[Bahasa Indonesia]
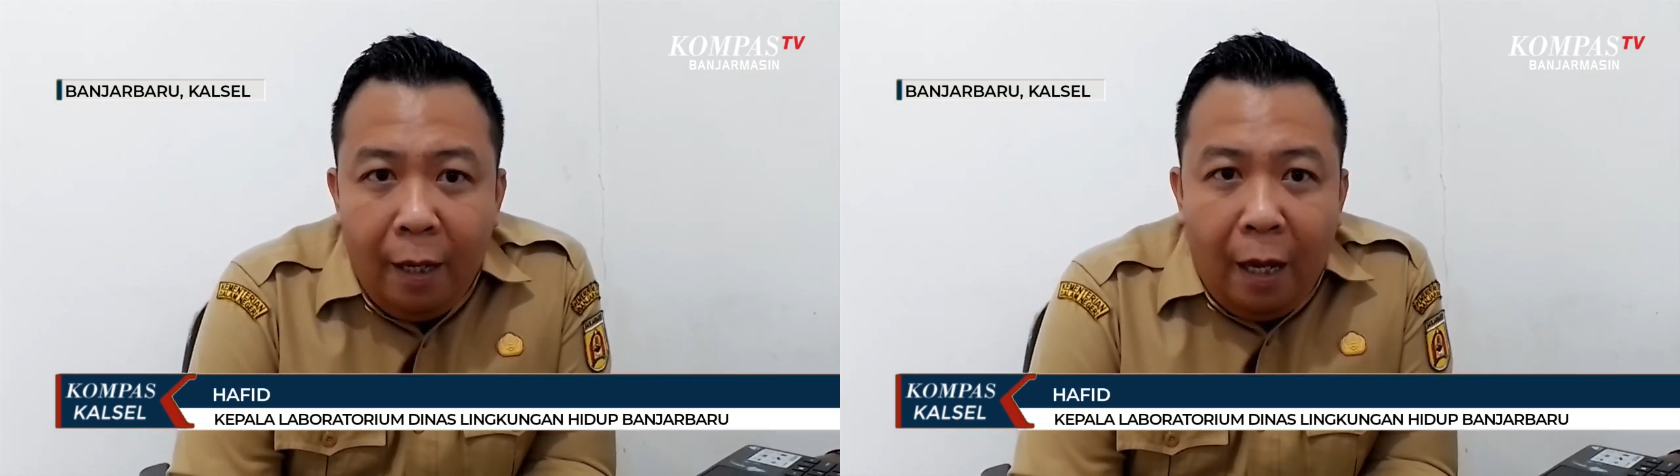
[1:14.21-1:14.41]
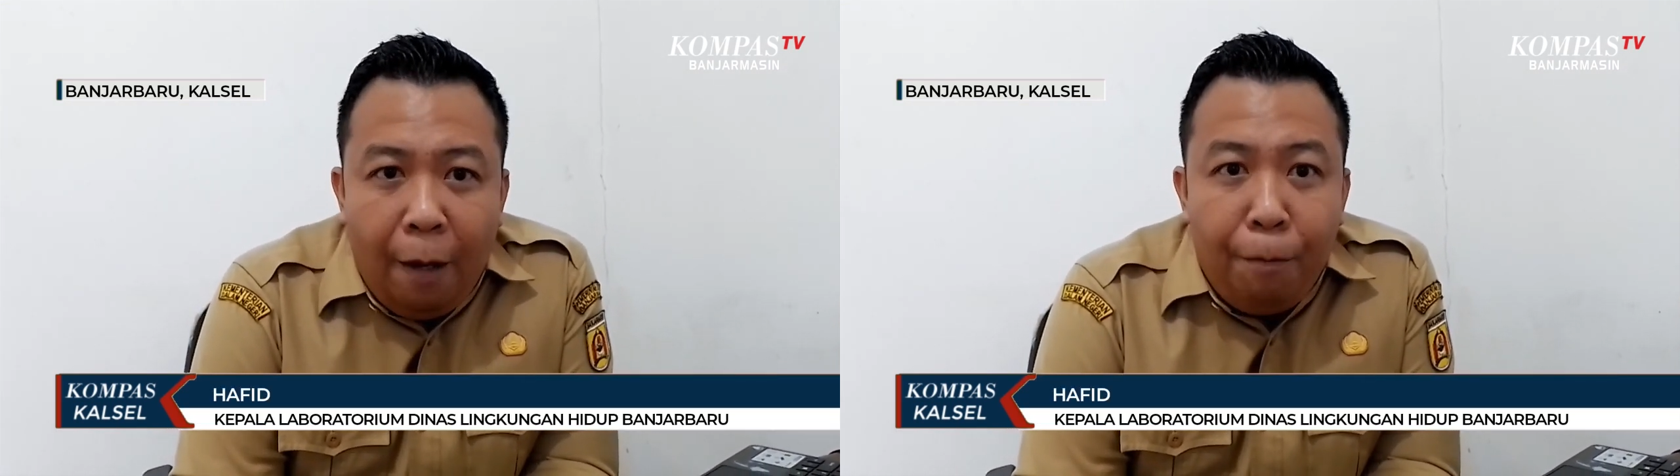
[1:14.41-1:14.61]

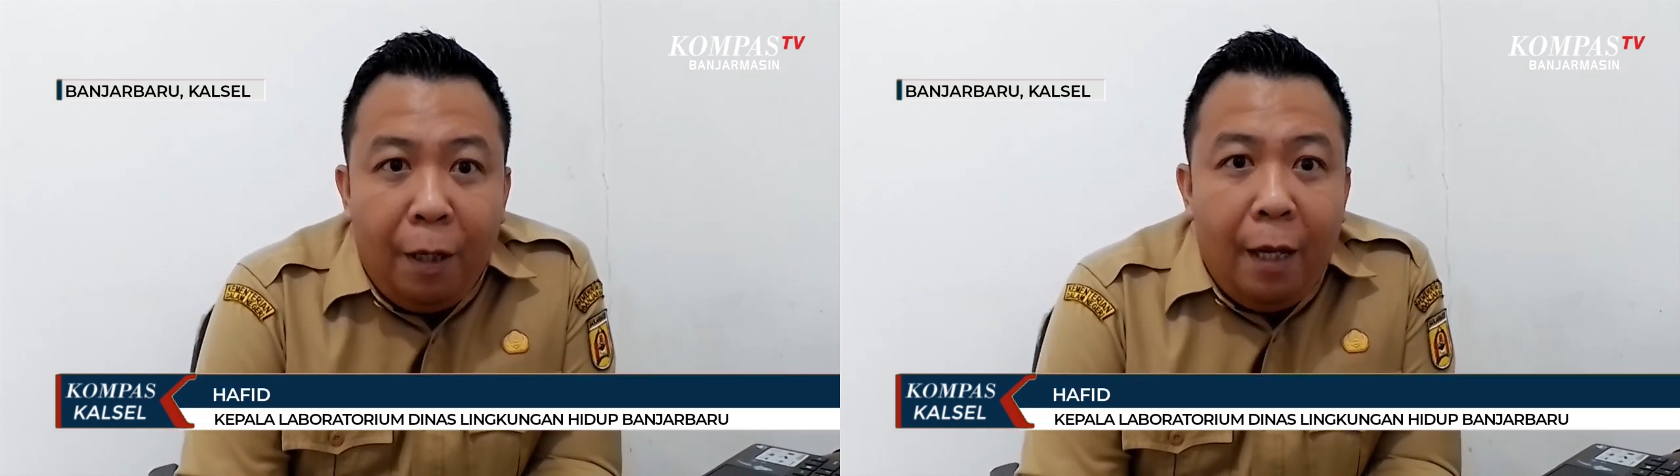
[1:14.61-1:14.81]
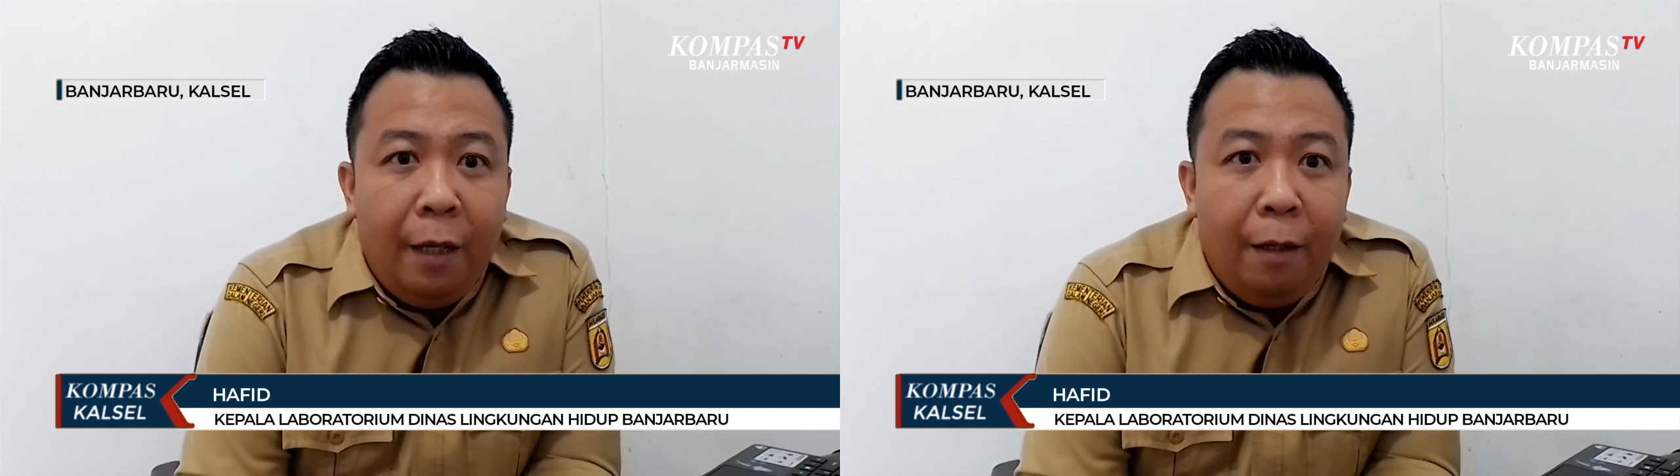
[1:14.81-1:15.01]
hampir
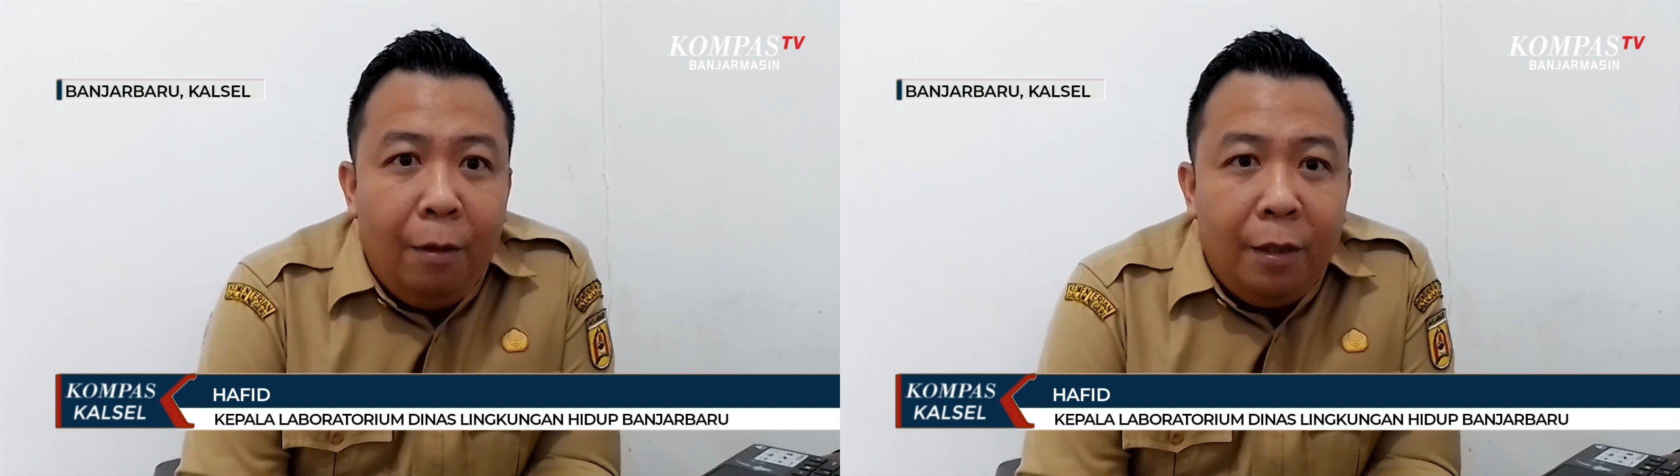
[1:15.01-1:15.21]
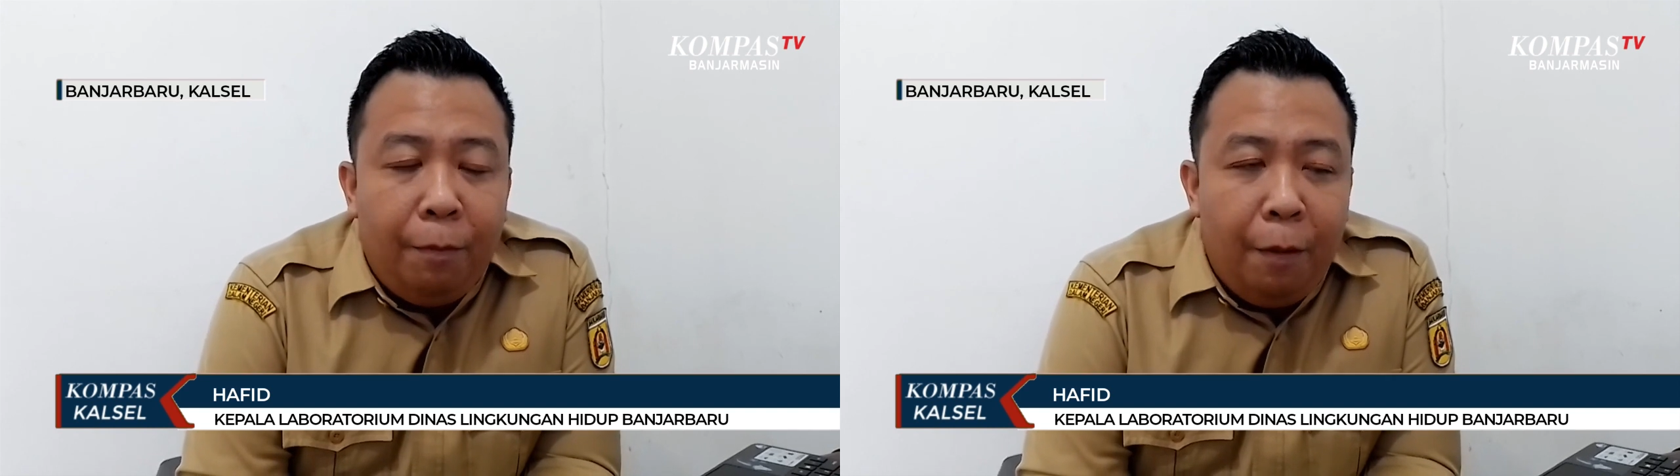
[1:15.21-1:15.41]
di akhir
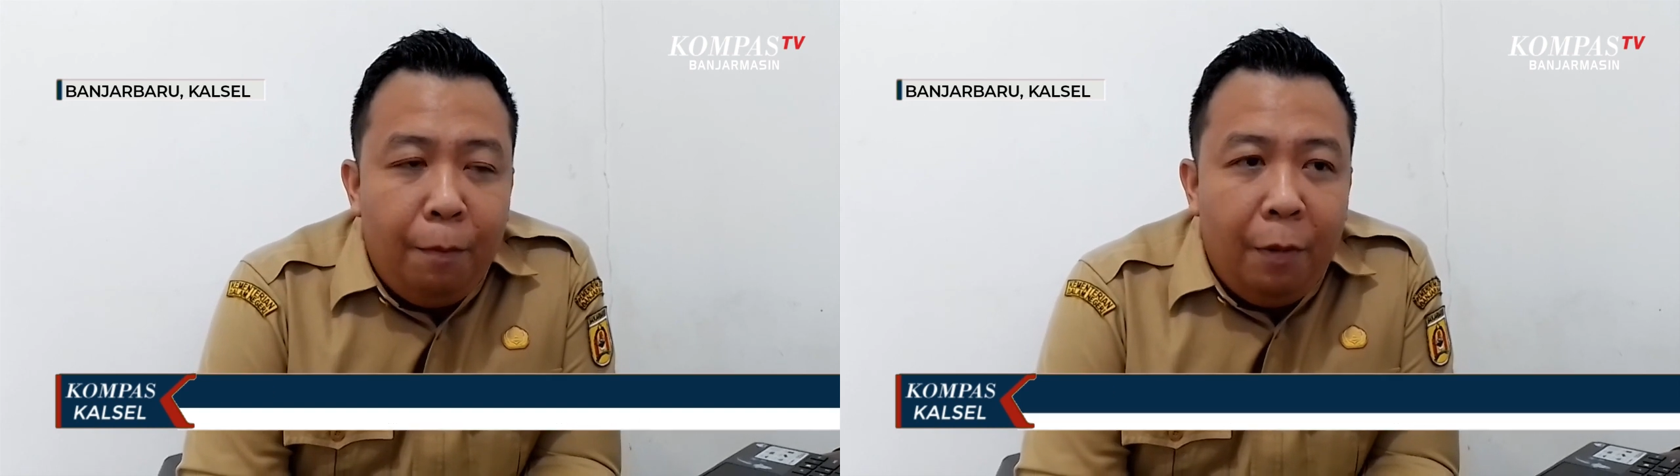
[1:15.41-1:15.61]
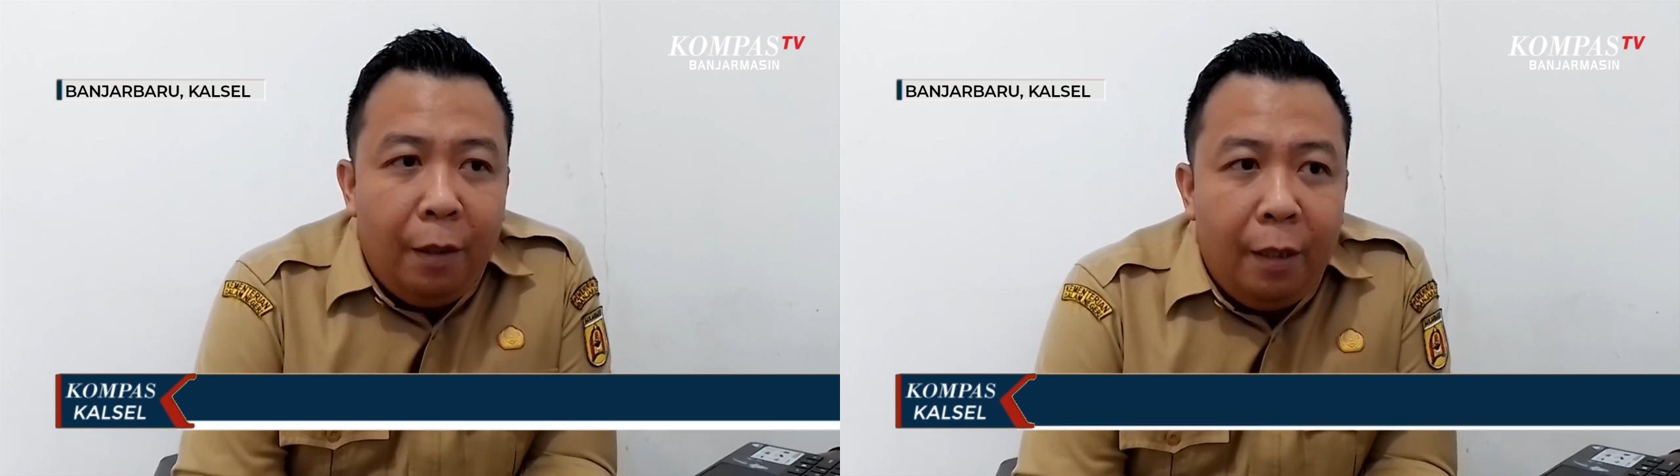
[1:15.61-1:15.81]
bulan
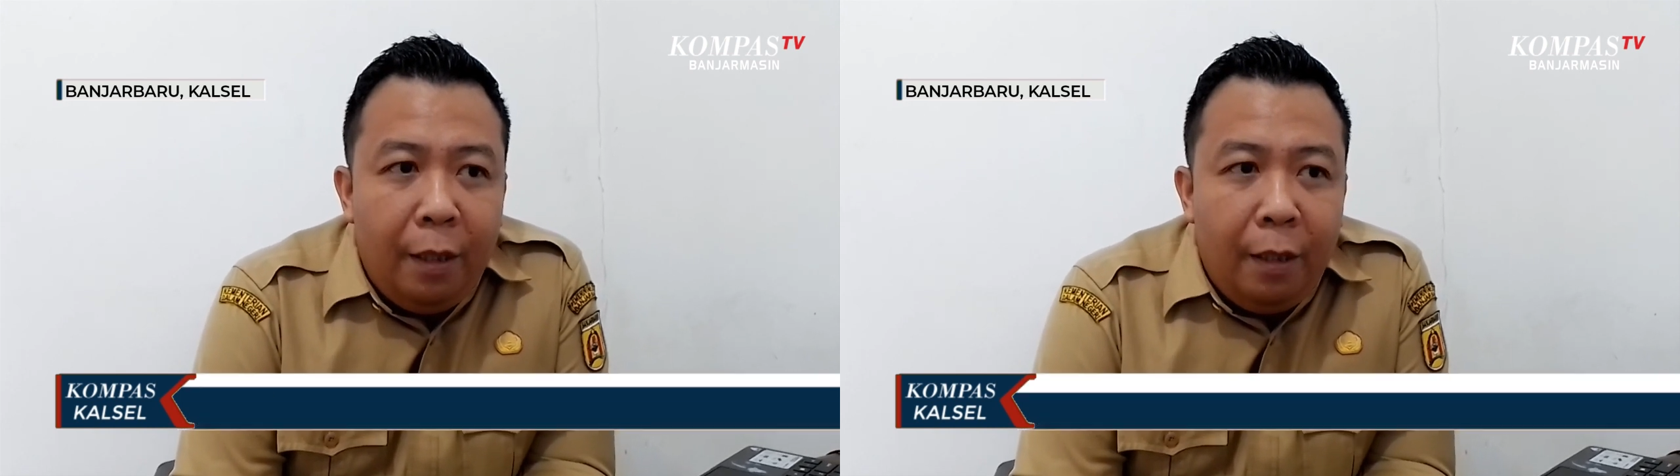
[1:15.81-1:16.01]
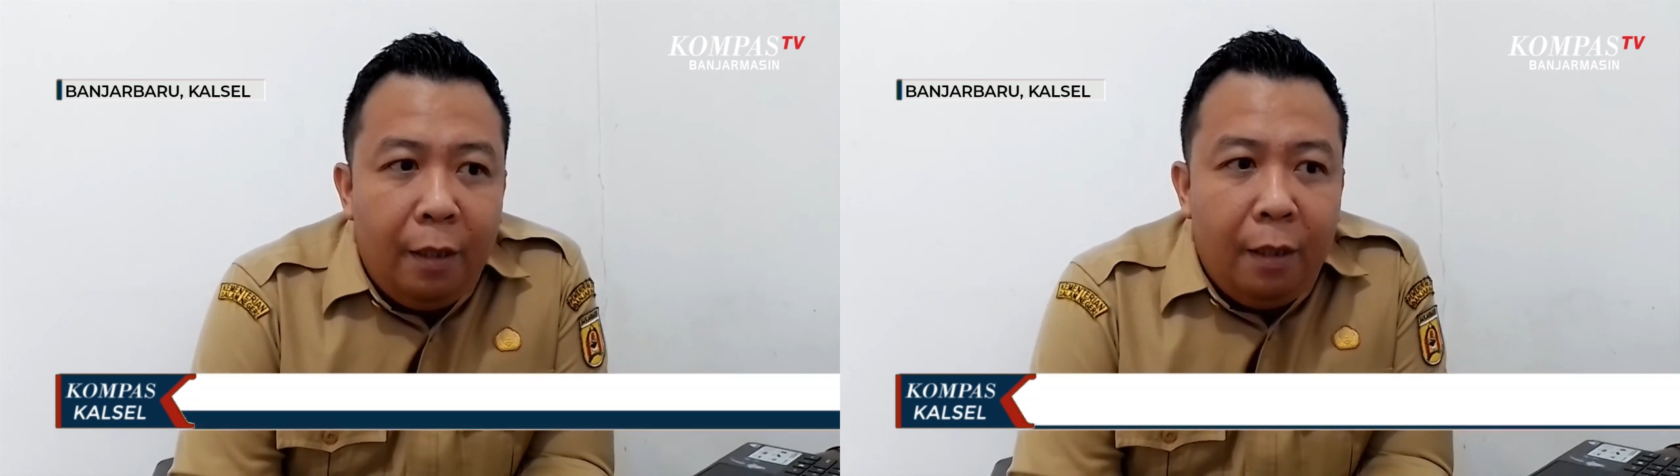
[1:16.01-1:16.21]
September
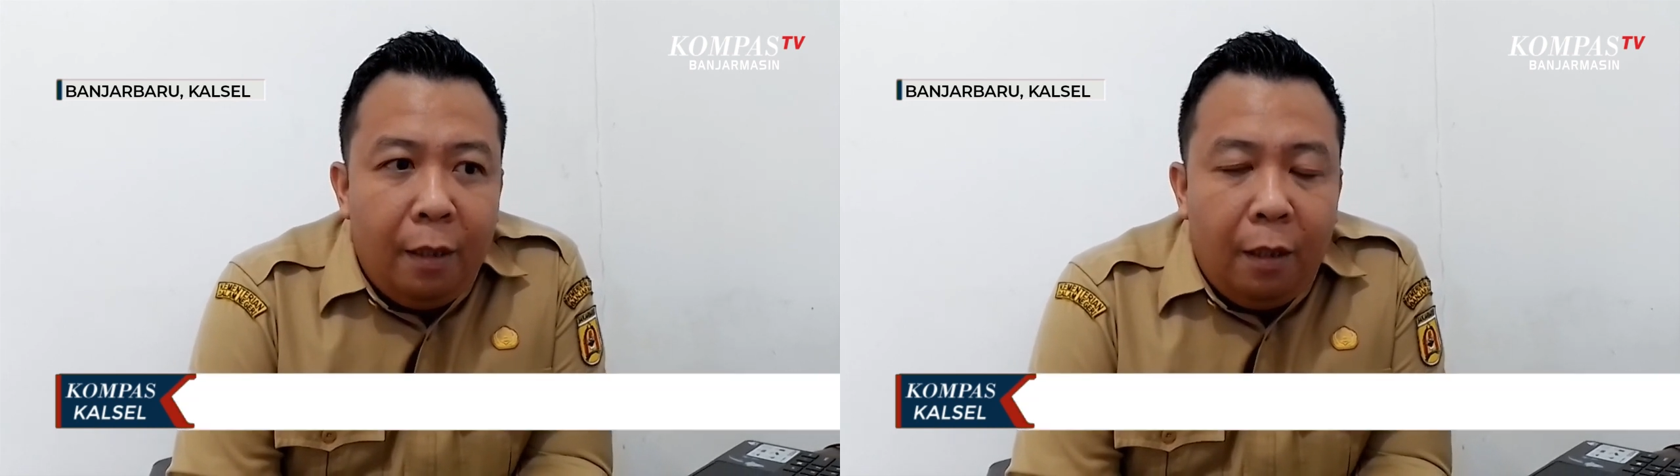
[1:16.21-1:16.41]
ini eh,